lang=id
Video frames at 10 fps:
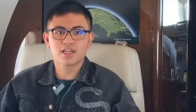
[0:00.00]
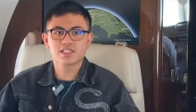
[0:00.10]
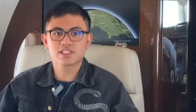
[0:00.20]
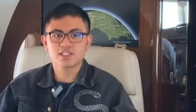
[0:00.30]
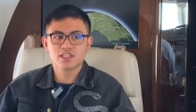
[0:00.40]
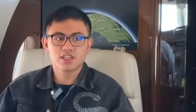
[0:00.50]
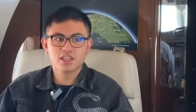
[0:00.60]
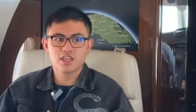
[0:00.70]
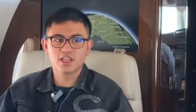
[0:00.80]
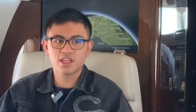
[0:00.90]
guys
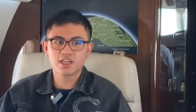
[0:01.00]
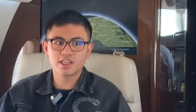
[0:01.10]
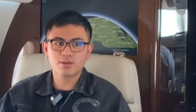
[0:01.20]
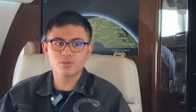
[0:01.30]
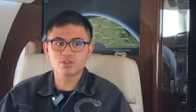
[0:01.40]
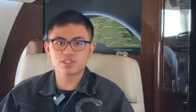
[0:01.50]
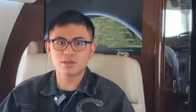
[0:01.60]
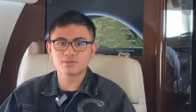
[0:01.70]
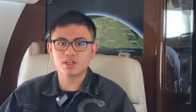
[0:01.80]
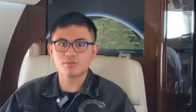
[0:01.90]
ini kita mau
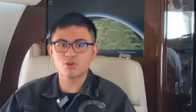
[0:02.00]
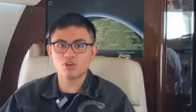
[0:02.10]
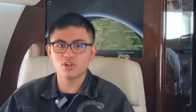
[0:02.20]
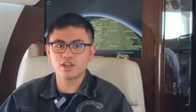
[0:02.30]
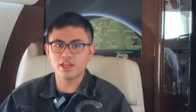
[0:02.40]
siap-siap mau